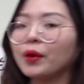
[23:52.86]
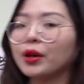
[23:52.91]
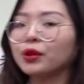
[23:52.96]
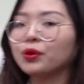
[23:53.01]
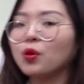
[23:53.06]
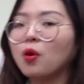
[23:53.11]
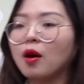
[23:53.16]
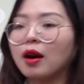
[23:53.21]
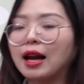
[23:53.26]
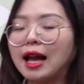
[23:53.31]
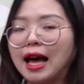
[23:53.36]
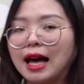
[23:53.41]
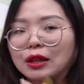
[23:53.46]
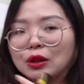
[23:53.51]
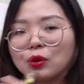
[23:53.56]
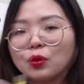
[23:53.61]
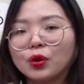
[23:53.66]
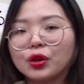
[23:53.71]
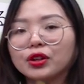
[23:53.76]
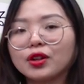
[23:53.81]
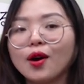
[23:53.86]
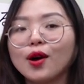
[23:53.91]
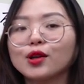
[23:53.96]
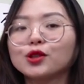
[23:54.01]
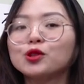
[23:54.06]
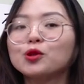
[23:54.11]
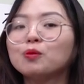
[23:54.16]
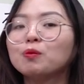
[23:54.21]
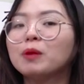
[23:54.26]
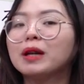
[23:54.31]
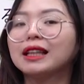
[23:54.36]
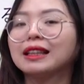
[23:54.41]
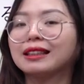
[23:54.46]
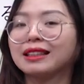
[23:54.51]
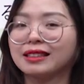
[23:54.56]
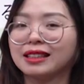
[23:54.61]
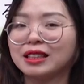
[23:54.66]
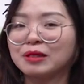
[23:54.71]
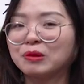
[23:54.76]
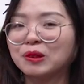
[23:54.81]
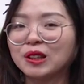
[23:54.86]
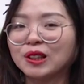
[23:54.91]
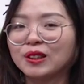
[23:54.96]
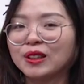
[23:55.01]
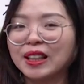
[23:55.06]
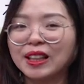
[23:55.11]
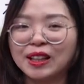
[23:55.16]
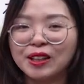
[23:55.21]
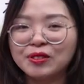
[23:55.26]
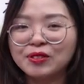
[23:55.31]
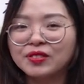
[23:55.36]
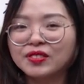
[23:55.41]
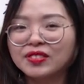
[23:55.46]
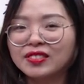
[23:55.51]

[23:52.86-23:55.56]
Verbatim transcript: quen thuộc là tuổi thọ trung bình là gì mọi người nhớ